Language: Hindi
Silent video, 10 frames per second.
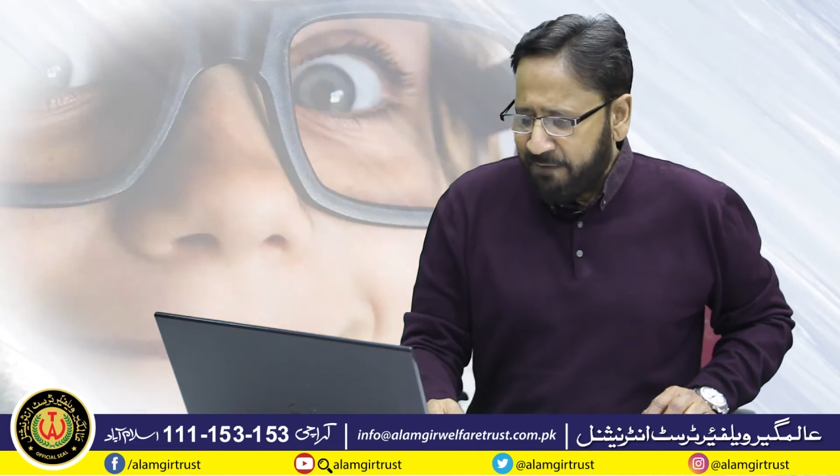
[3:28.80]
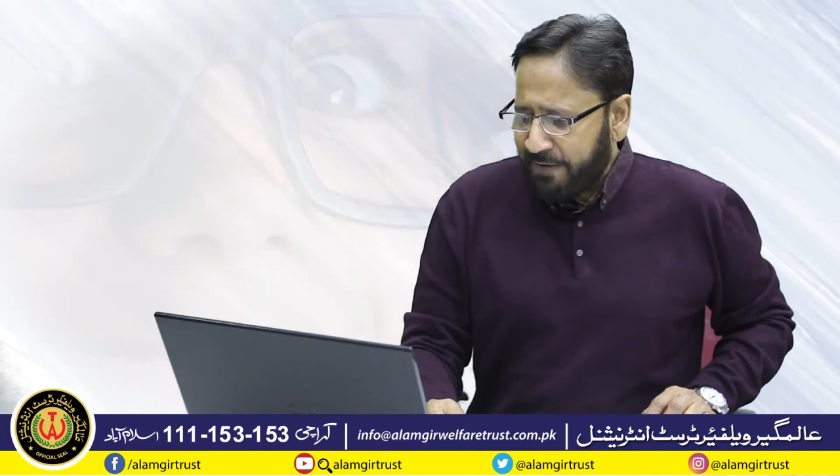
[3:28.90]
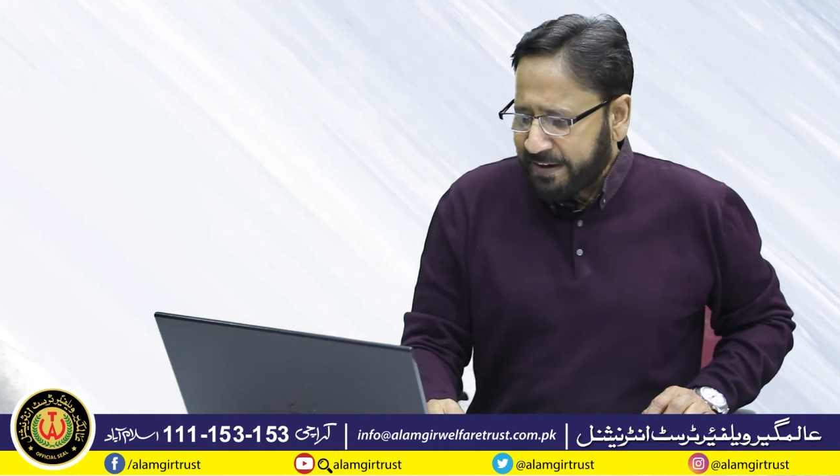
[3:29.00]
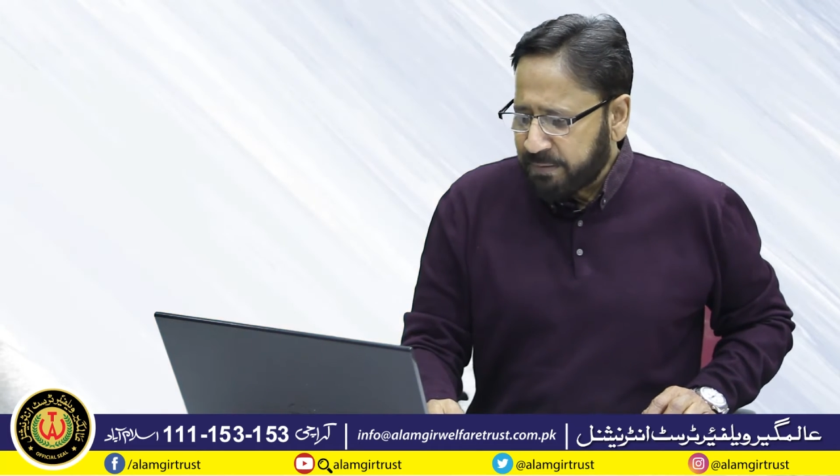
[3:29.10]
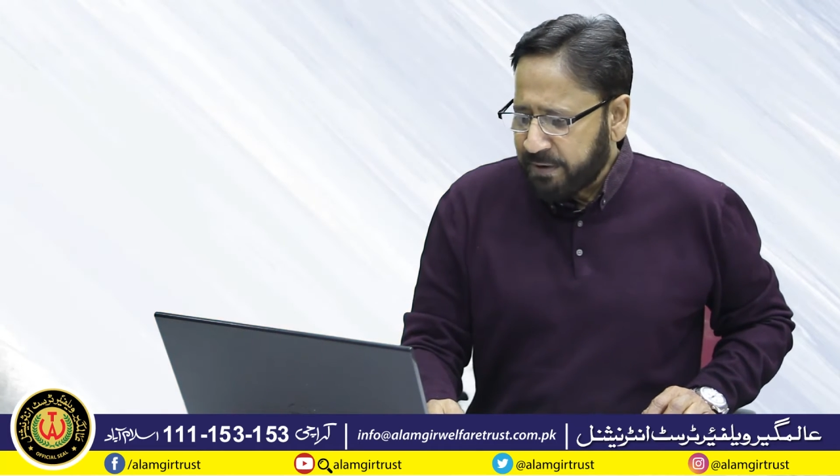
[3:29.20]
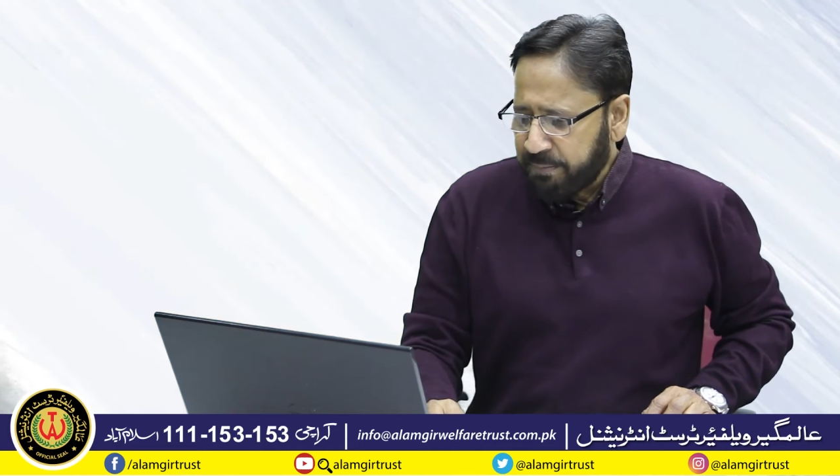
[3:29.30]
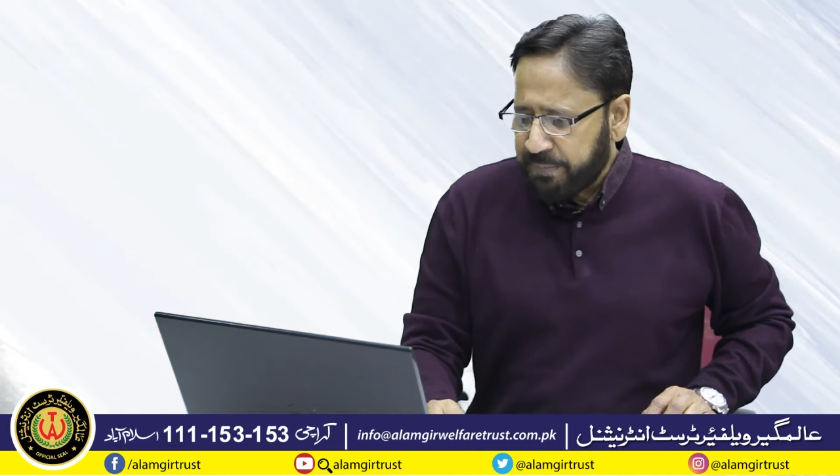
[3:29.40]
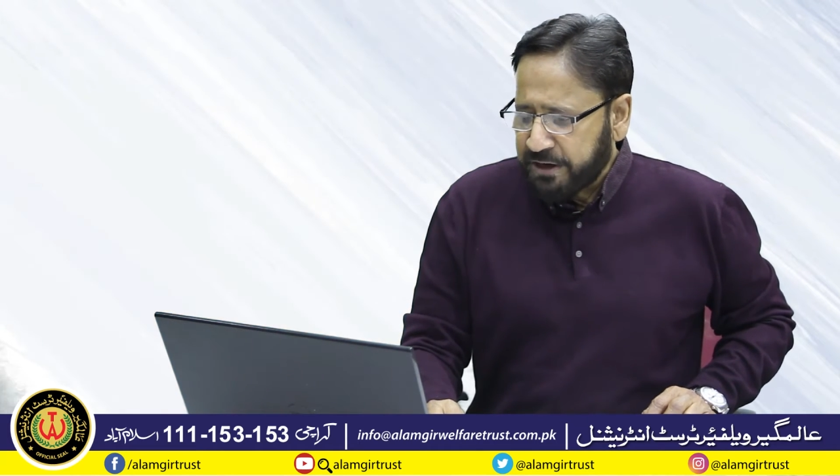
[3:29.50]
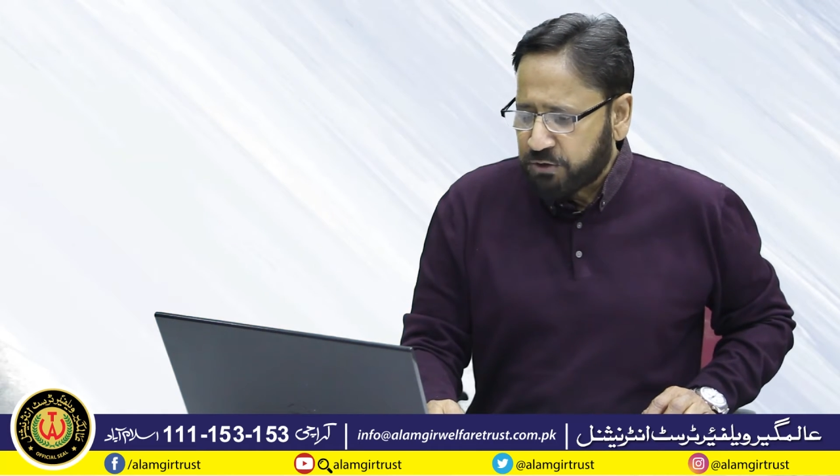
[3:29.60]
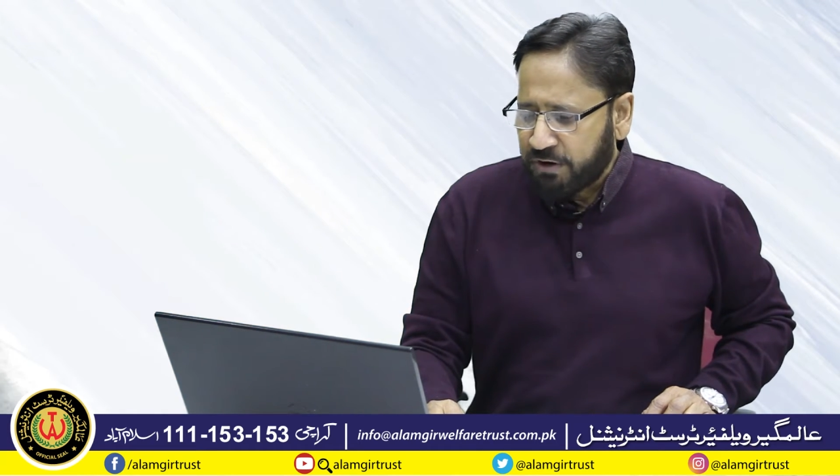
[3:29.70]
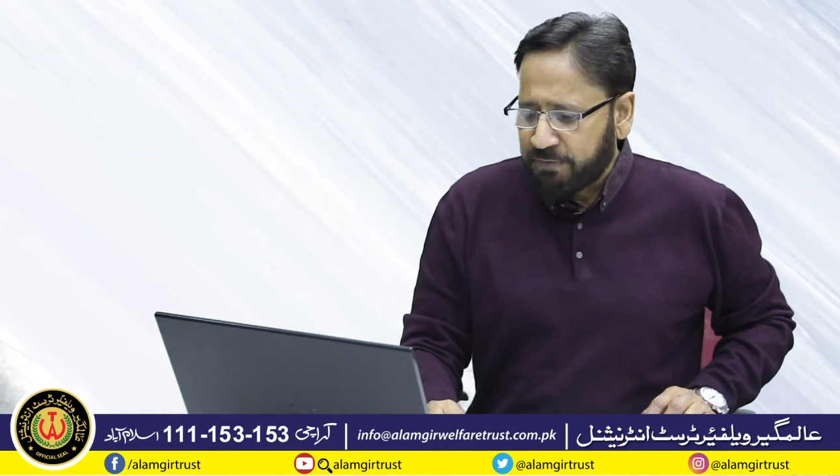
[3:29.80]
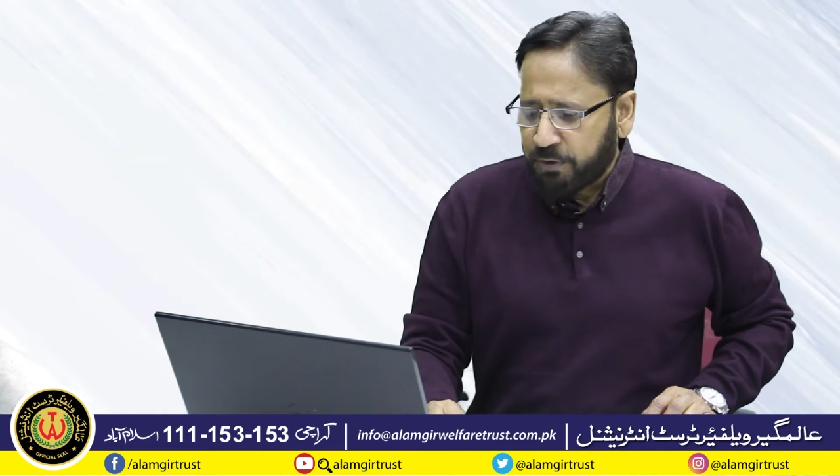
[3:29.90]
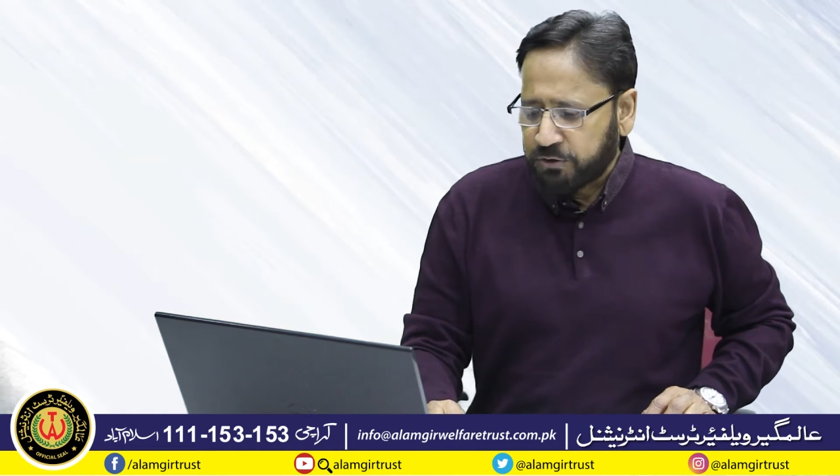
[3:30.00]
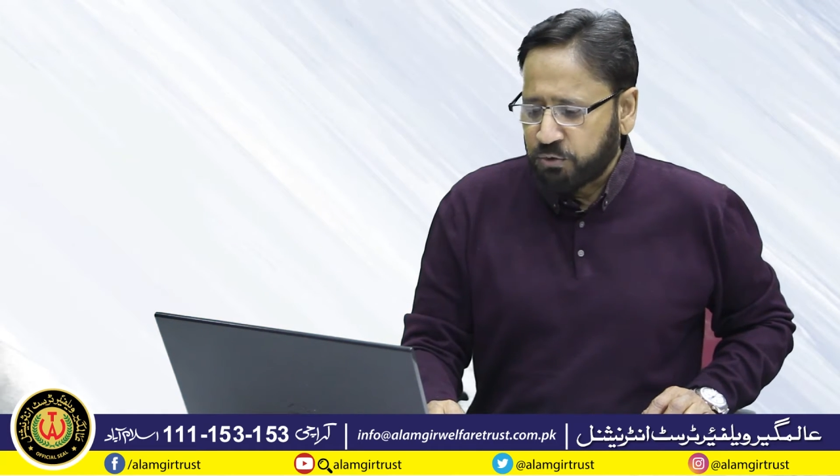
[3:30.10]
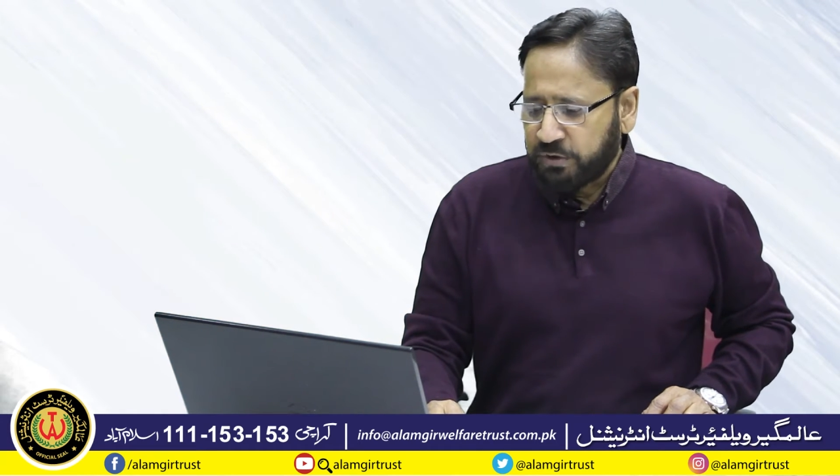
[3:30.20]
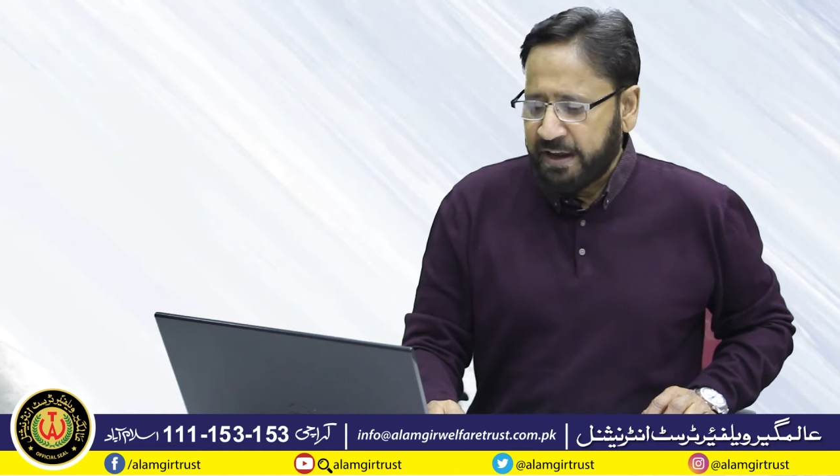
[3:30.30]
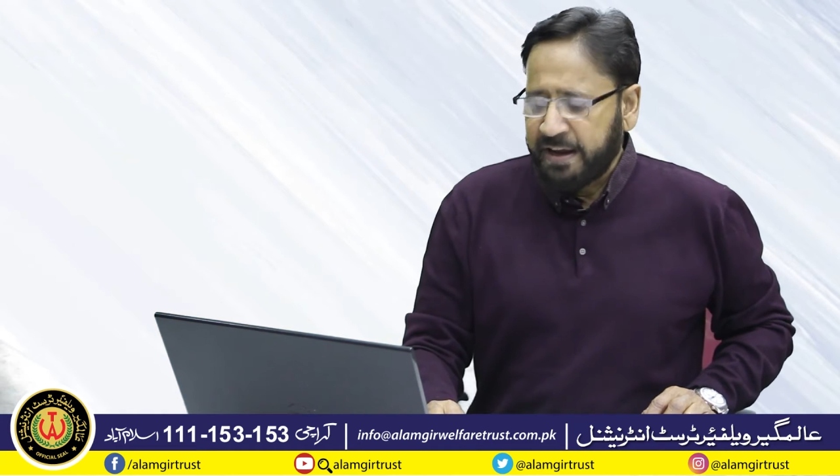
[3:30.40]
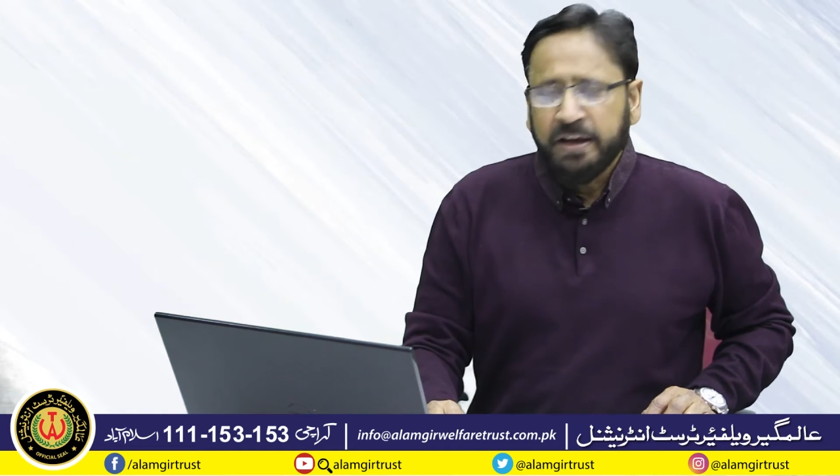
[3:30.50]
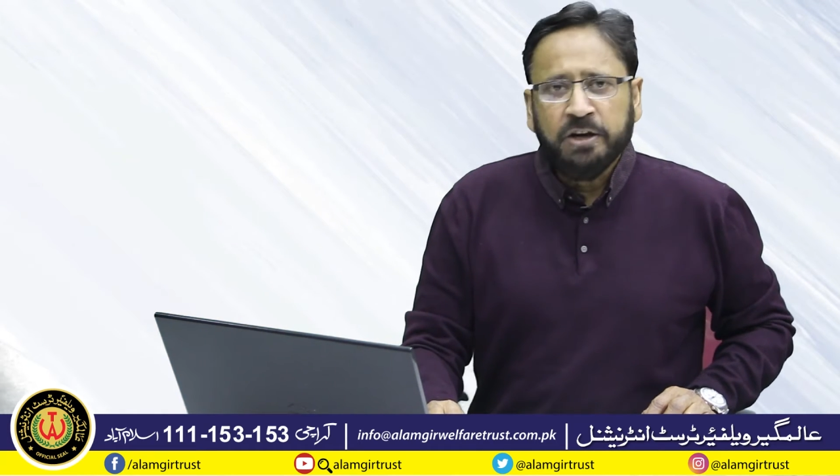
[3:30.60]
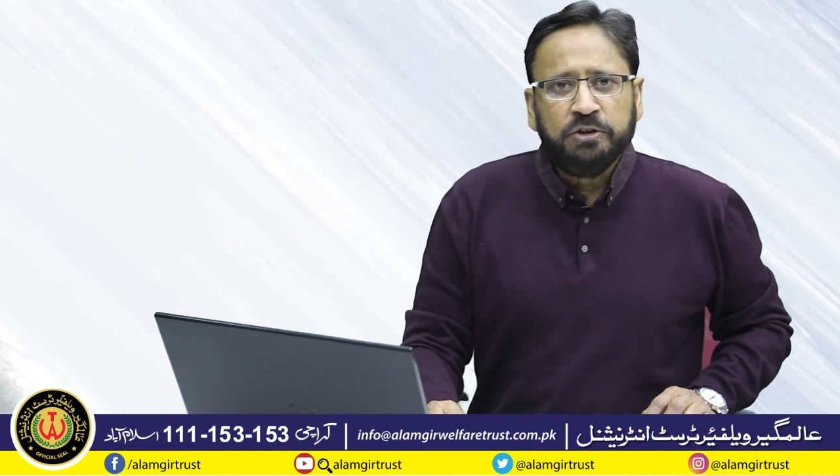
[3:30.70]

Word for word: वाइटामिन बी ट्वेल्व मौजूद है